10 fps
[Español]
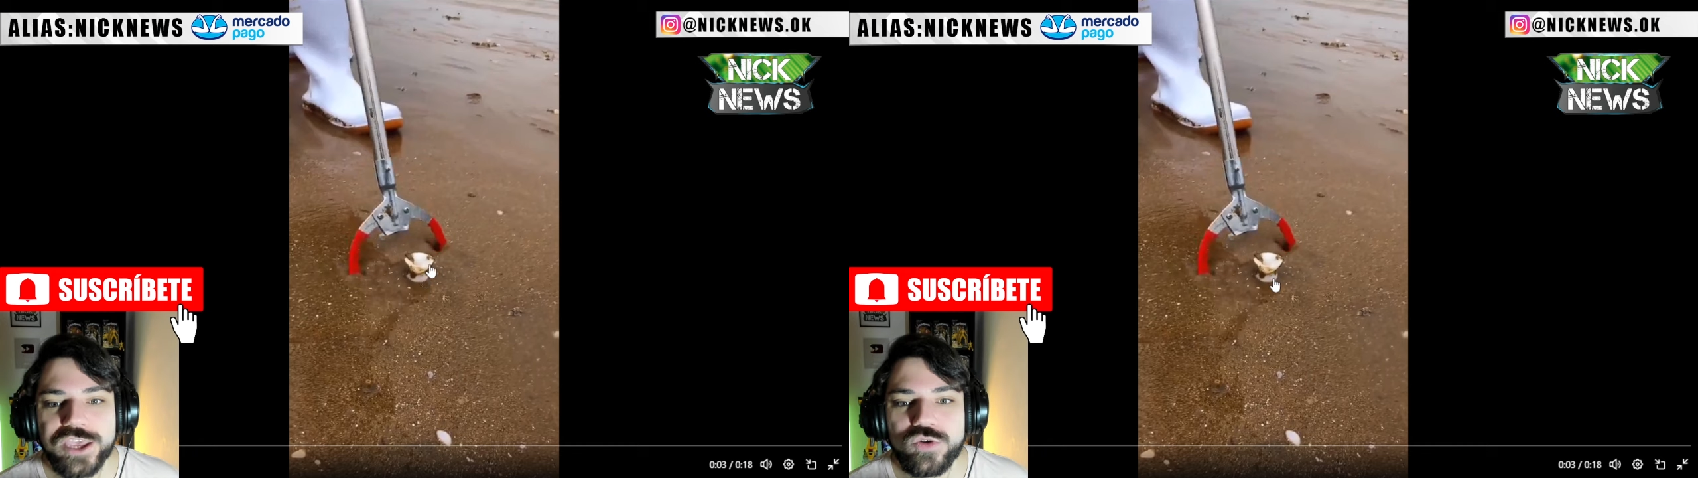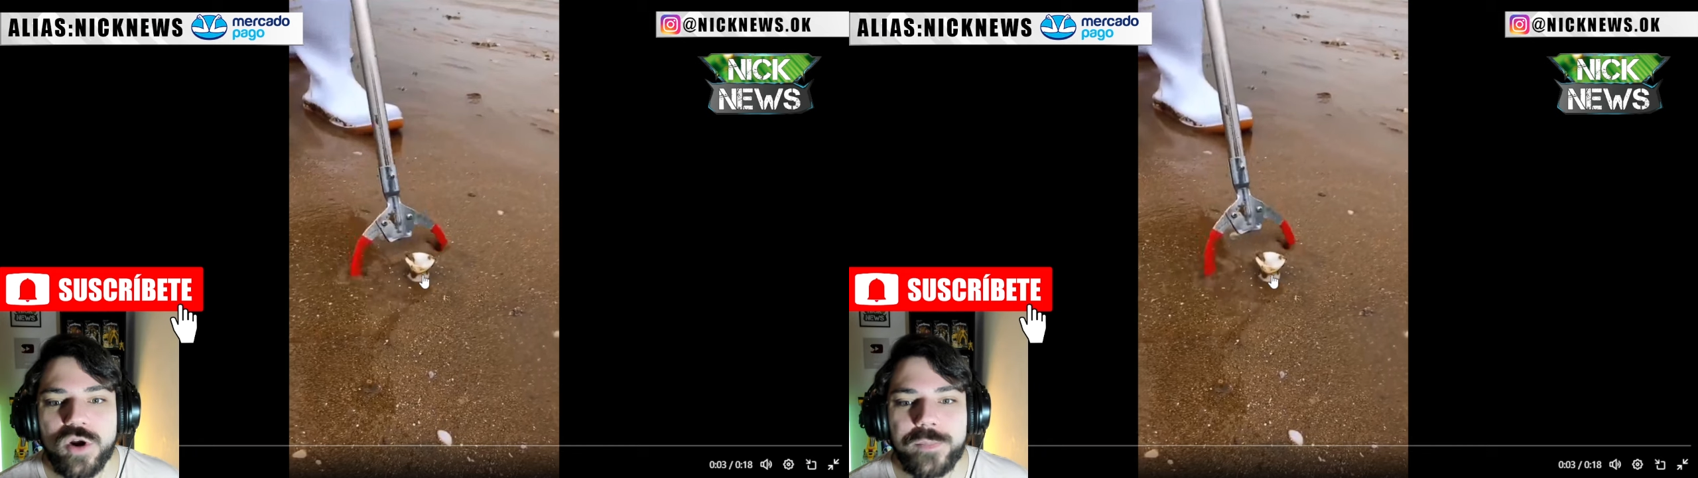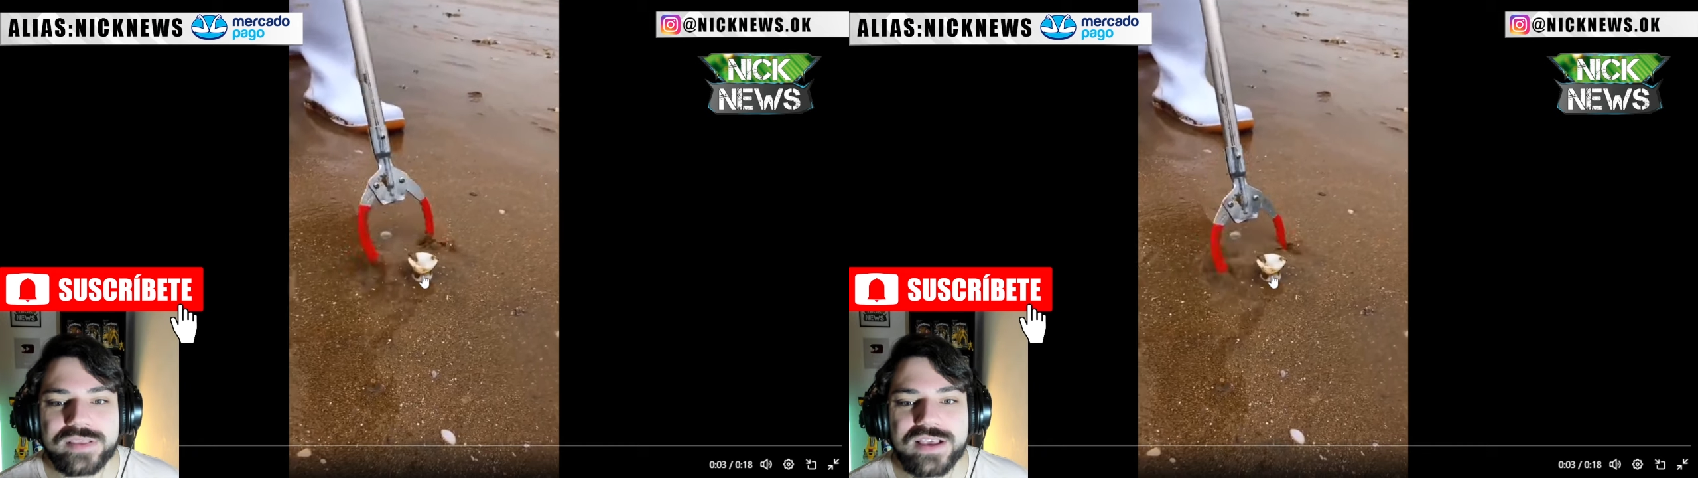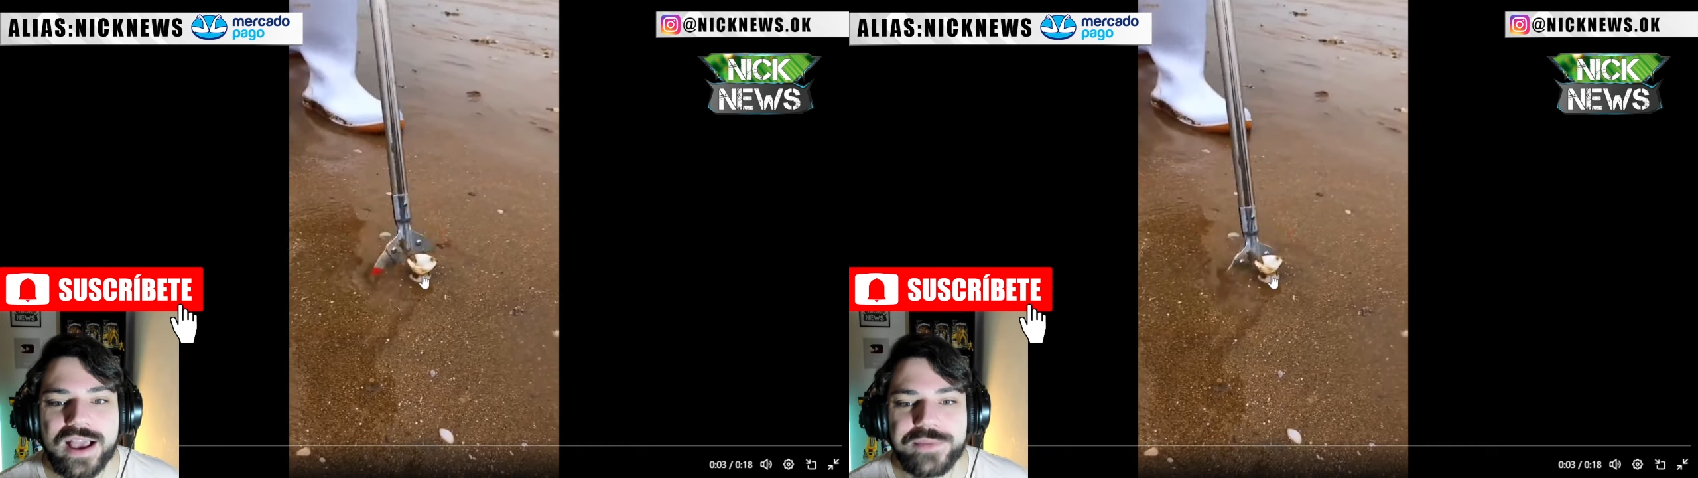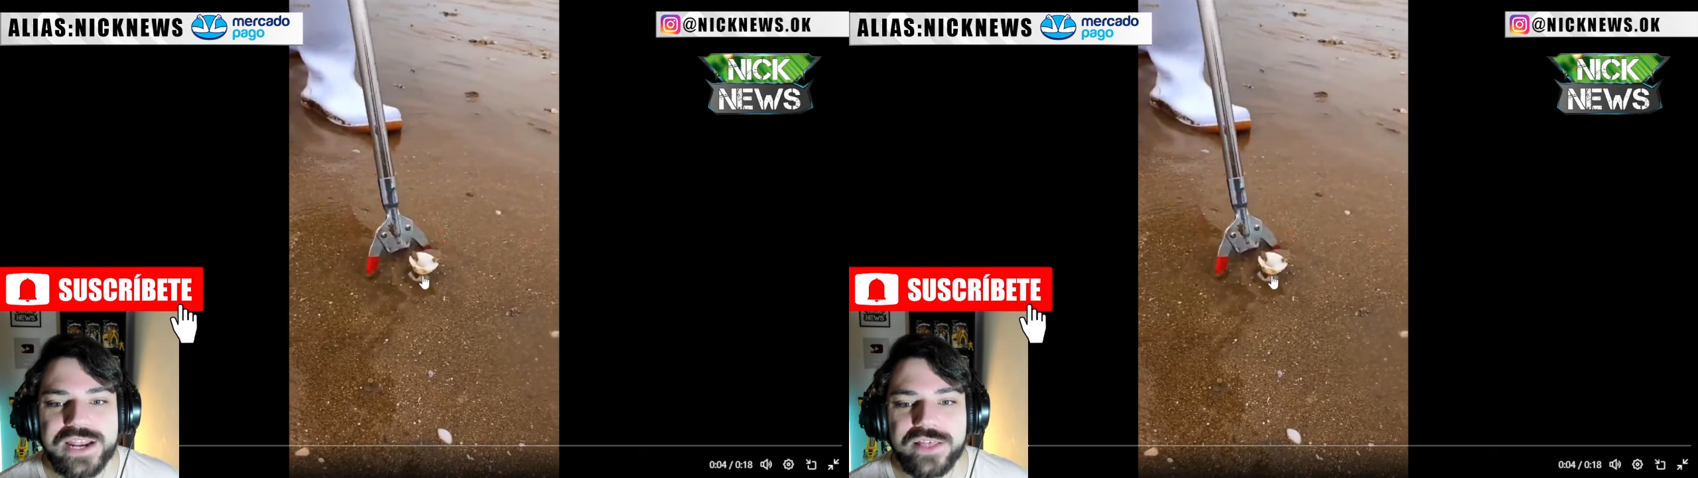Y uno pasa
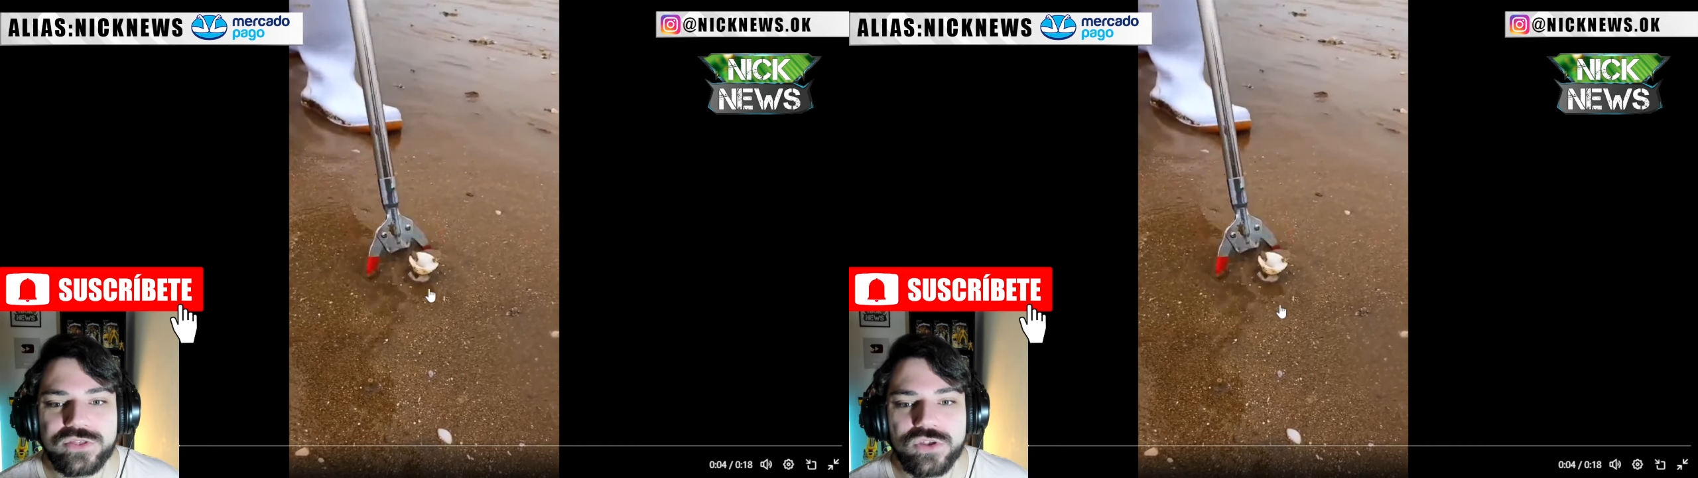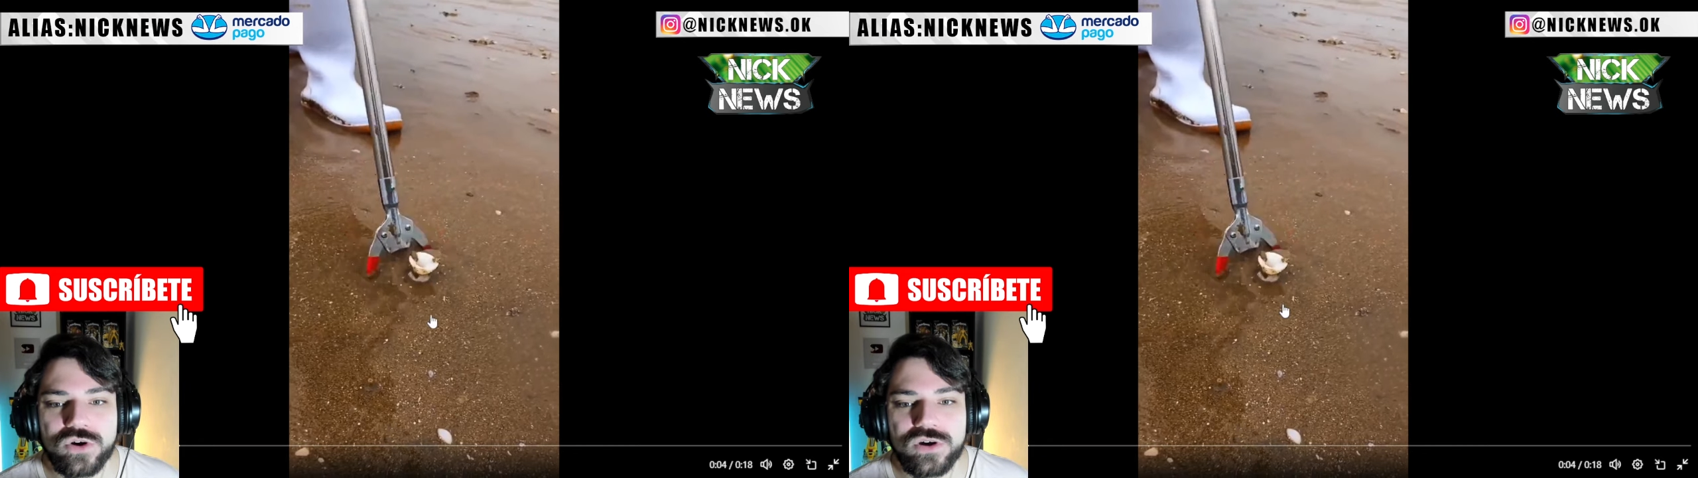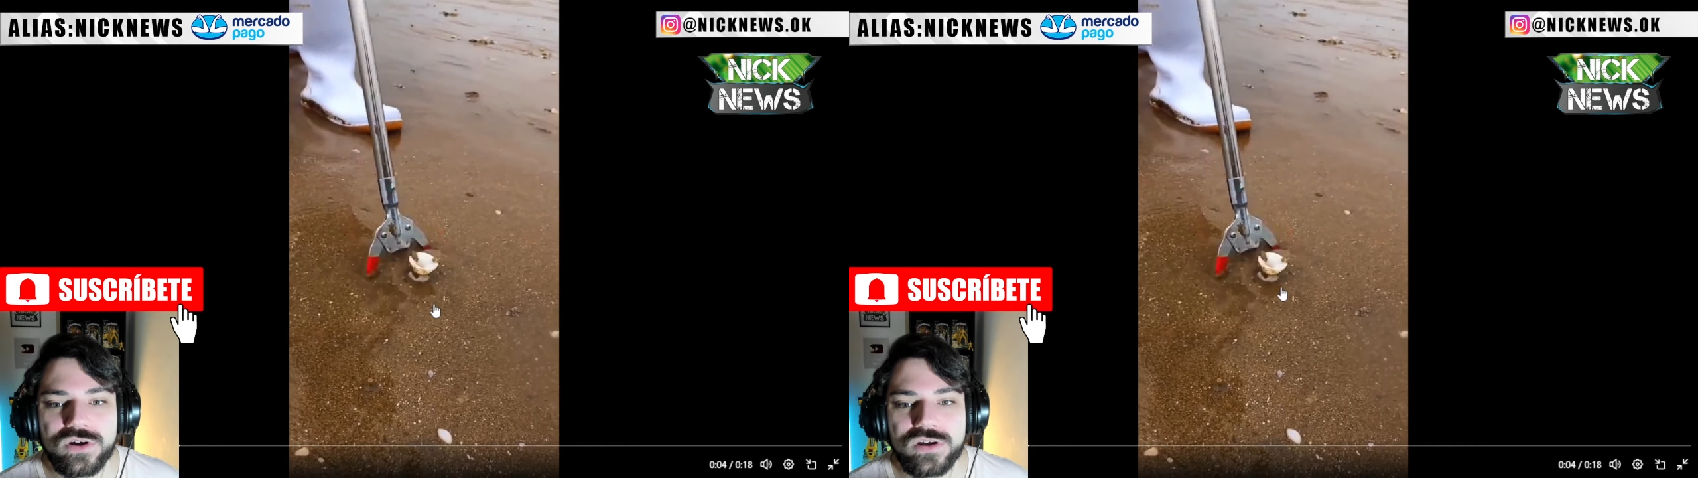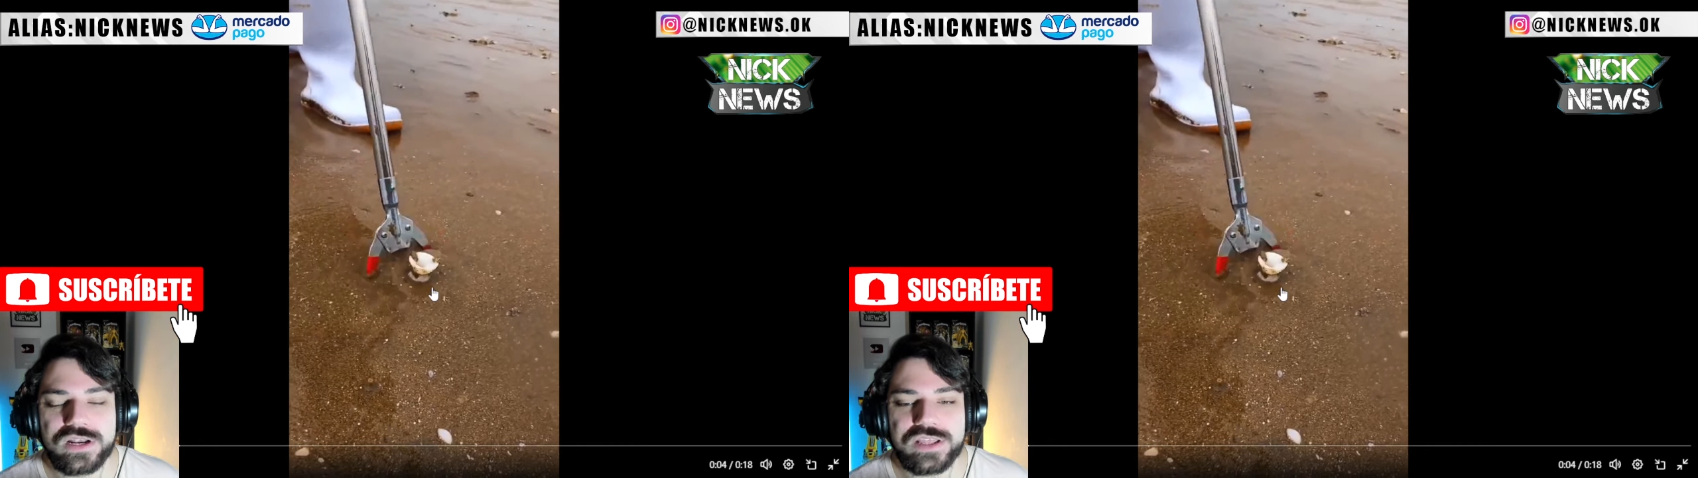caminando,